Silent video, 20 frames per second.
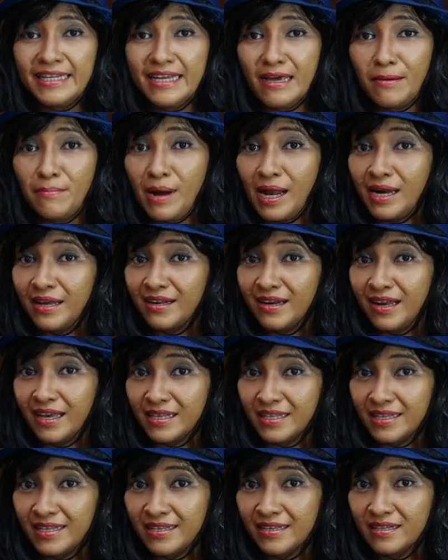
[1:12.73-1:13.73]
dia balik
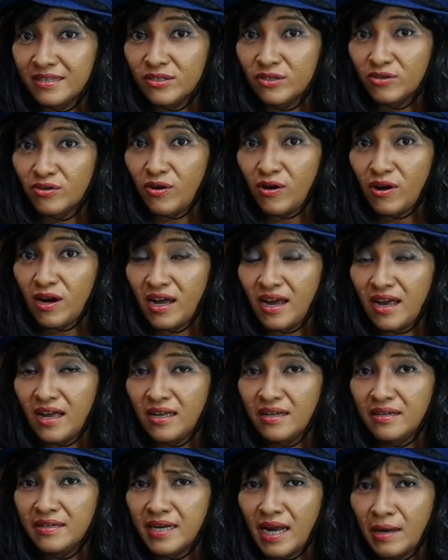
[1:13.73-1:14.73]
lagi ke
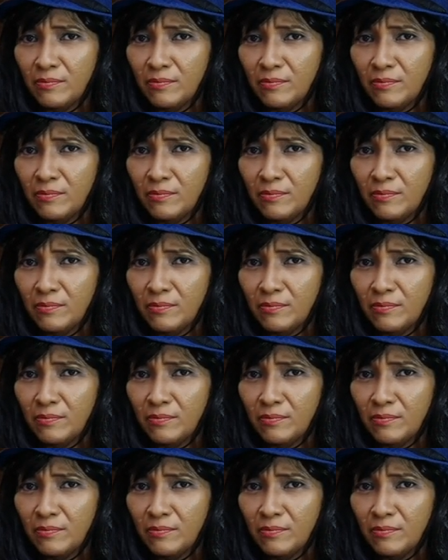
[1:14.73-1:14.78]
sekolah